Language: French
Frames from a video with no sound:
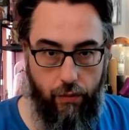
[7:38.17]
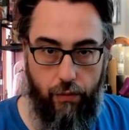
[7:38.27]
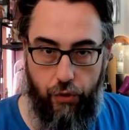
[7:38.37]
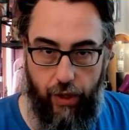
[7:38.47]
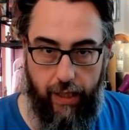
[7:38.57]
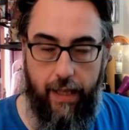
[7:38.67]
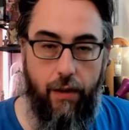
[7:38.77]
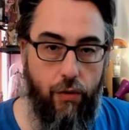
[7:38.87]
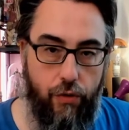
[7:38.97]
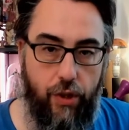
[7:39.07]
gérer
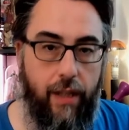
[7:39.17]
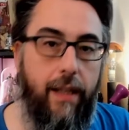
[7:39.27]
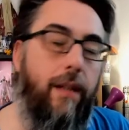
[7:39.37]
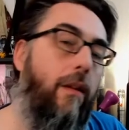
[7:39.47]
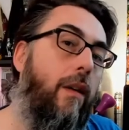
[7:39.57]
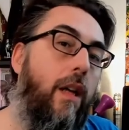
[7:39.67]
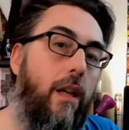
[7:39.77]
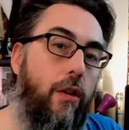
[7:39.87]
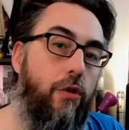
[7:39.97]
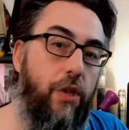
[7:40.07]
euh, gérer, euh,
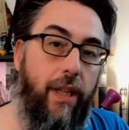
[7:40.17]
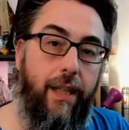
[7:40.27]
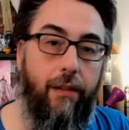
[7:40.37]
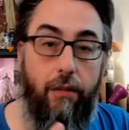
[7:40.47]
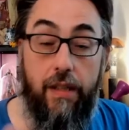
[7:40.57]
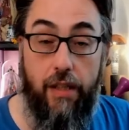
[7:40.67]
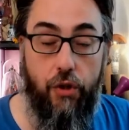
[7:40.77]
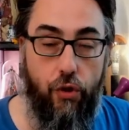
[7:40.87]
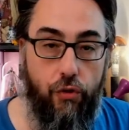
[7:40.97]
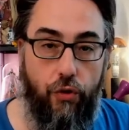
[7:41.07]
euh, gérer les
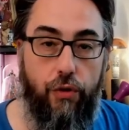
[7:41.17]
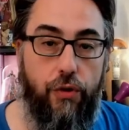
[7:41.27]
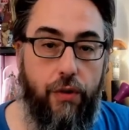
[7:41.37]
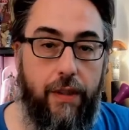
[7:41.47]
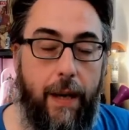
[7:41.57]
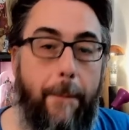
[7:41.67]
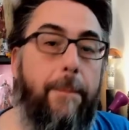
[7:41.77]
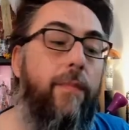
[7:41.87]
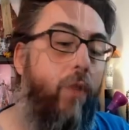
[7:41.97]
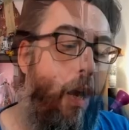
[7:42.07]
échanges de ce côté-là.
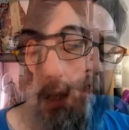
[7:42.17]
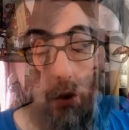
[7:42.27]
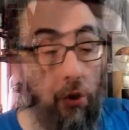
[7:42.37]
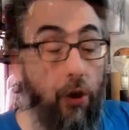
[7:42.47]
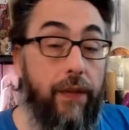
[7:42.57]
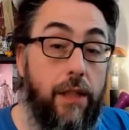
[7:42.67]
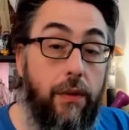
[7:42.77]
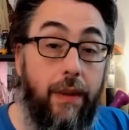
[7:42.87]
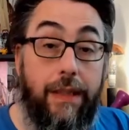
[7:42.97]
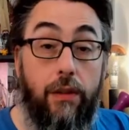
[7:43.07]
Voilà. Je reviens
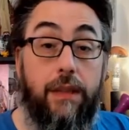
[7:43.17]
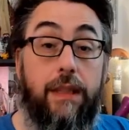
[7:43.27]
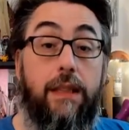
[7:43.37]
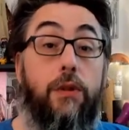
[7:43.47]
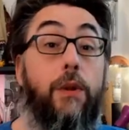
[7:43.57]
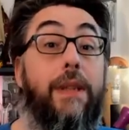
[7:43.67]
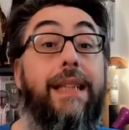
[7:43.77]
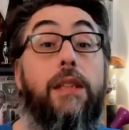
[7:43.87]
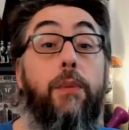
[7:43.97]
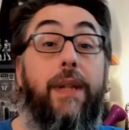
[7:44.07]
sur les sorties de
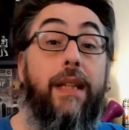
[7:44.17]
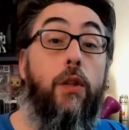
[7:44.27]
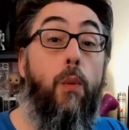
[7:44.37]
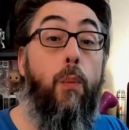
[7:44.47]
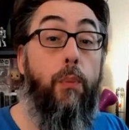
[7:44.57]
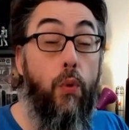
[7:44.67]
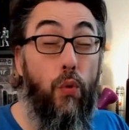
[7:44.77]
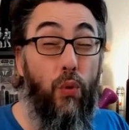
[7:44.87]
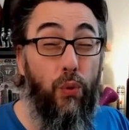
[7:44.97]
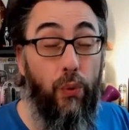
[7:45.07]
X-Wing.
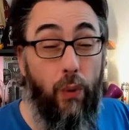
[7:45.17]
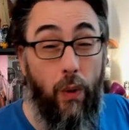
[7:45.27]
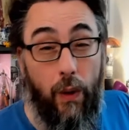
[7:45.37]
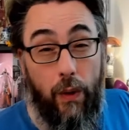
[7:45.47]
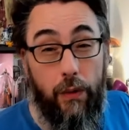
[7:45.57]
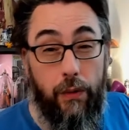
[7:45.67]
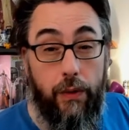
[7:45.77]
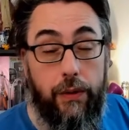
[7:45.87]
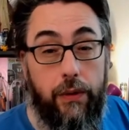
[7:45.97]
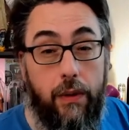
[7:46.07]
Beaucoup euh,
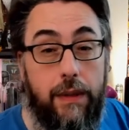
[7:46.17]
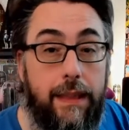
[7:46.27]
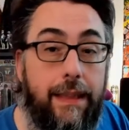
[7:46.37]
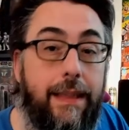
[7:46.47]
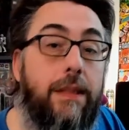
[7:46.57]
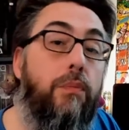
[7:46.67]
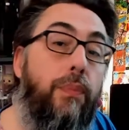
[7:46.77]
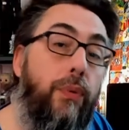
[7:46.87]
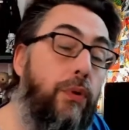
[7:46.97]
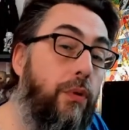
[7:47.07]
de sorties qui sont
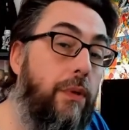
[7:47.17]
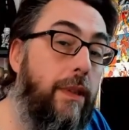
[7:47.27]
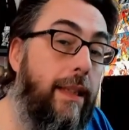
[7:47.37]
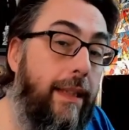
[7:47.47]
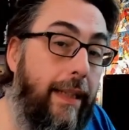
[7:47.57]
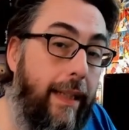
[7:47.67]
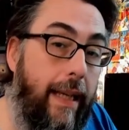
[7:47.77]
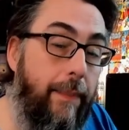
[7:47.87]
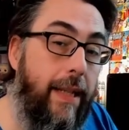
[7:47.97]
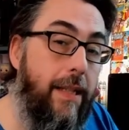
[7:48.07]
plutôt des
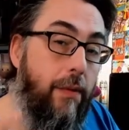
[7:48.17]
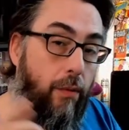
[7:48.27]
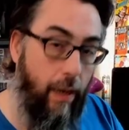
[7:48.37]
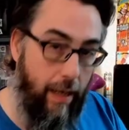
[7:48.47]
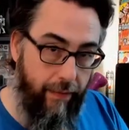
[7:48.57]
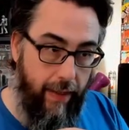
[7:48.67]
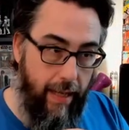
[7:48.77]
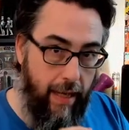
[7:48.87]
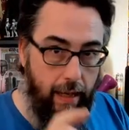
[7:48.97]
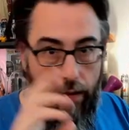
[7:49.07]
réimpressions de la
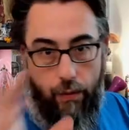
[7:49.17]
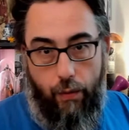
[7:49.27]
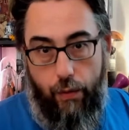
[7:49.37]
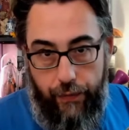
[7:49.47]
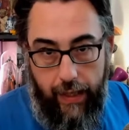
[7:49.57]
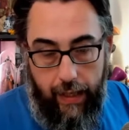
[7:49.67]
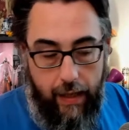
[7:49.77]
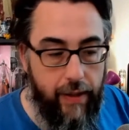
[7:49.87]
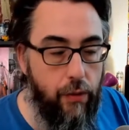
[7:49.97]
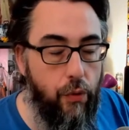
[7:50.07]
V1 euh, vers
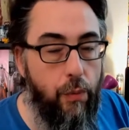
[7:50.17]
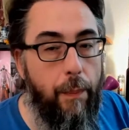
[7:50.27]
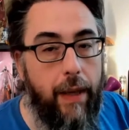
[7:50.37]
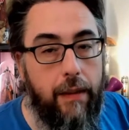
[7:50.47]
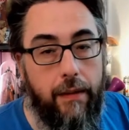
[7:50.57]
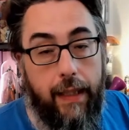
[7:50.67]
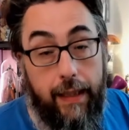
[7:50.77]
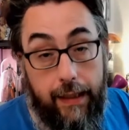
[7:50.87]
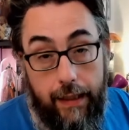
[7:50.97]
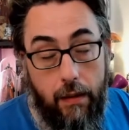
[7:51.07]
la V2. Mon
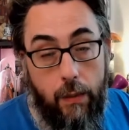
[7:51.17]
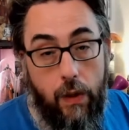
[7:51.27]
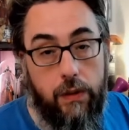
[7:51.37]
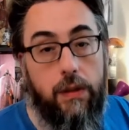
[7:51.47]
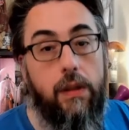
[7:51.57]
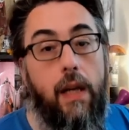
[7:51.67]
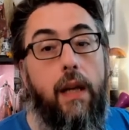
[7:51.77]
partenaire qui commence